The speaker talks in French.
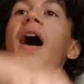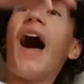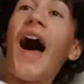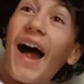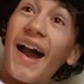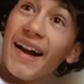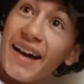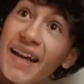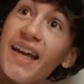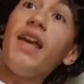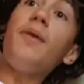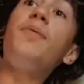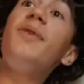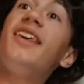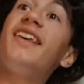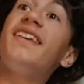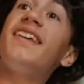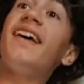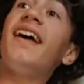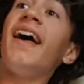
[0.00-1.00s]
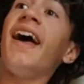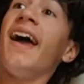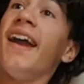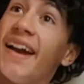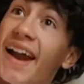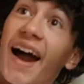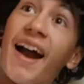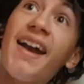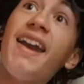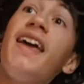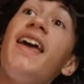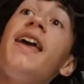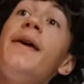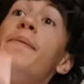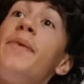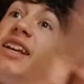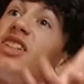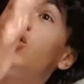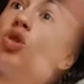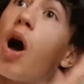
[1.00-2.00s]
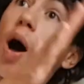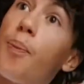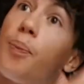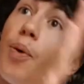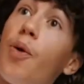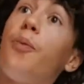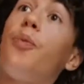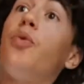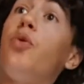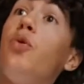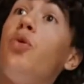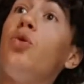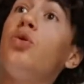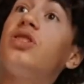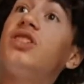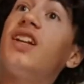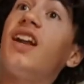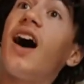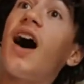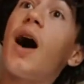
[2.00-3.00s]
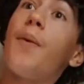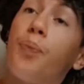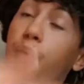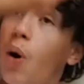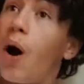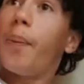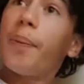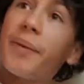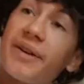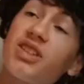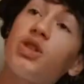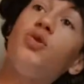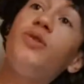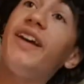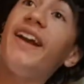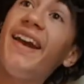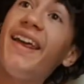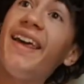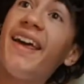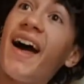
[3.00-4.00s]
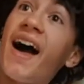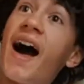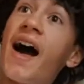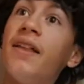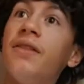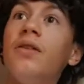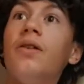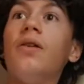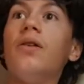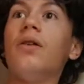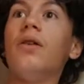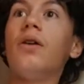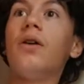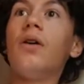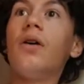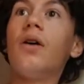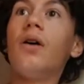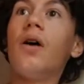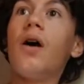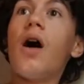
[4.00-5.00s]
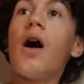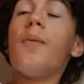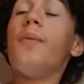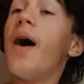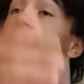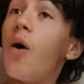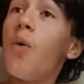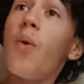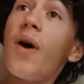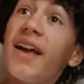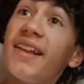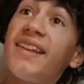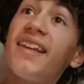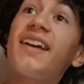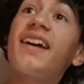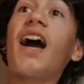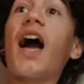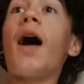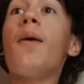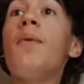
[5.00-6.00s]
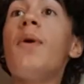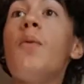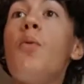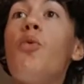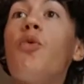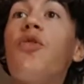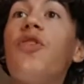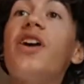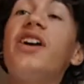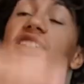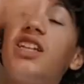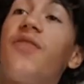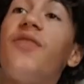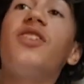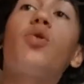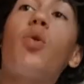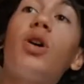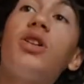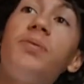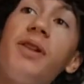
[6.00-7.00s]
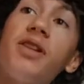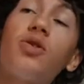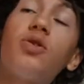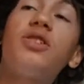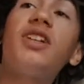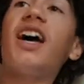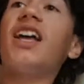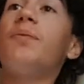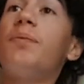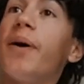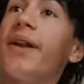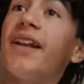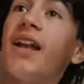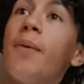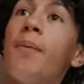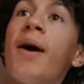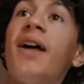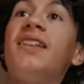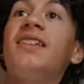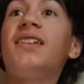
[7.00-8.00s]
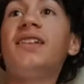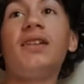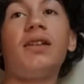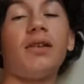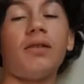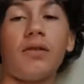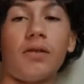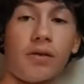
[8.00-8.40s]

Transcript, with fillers: Allez Mickaël, allez, mais sans un peu plus là, pour impressionner Léane Bah ouais, t'es cramé mon frère, ça fait trois semaines que t'arrêtes pas de la mater